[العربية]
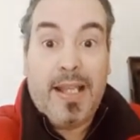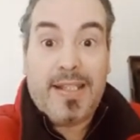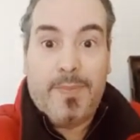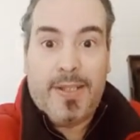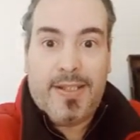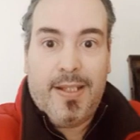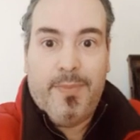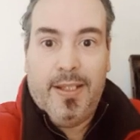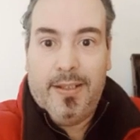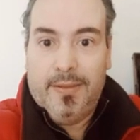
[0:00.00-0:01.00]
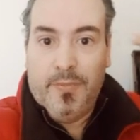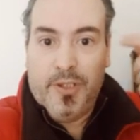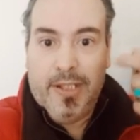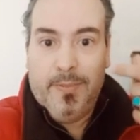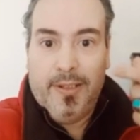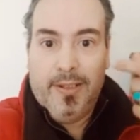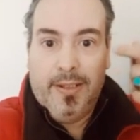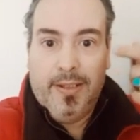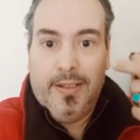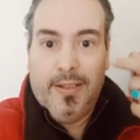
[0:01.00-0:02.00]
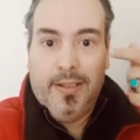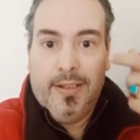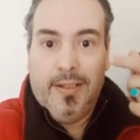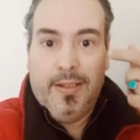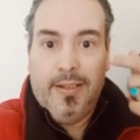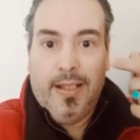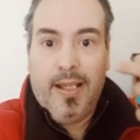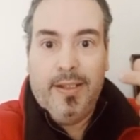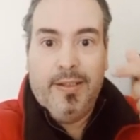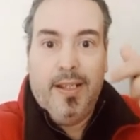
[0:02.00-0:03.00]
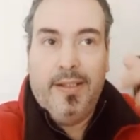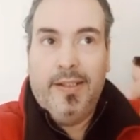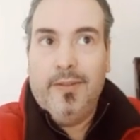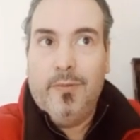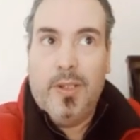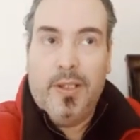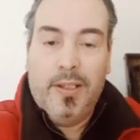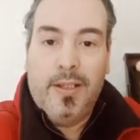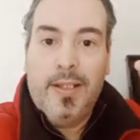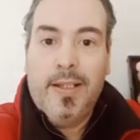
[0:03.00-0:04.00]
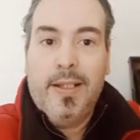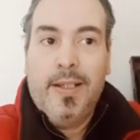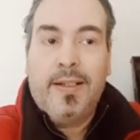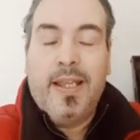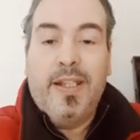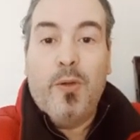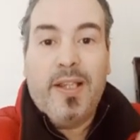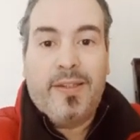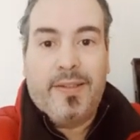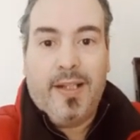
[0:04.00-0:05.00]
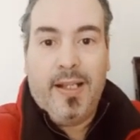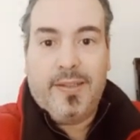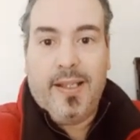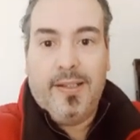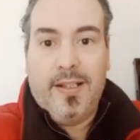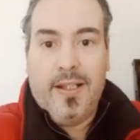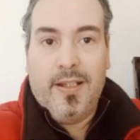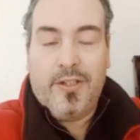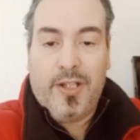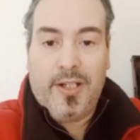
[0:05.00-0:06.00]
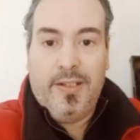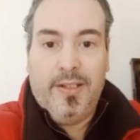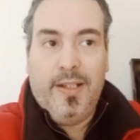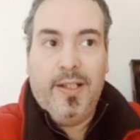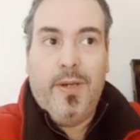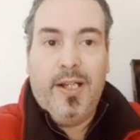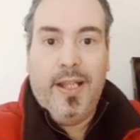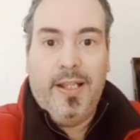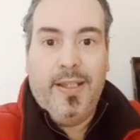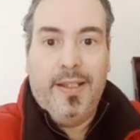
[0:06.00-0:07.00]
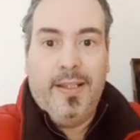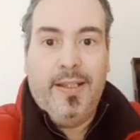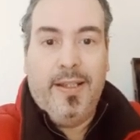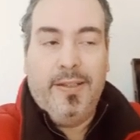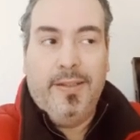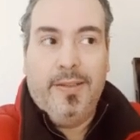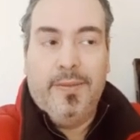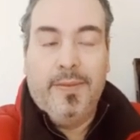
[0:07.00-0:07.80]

العصب السابع بجانب العين يعني وكان يؤثر حتى على شكلها وعلى أدائها يعني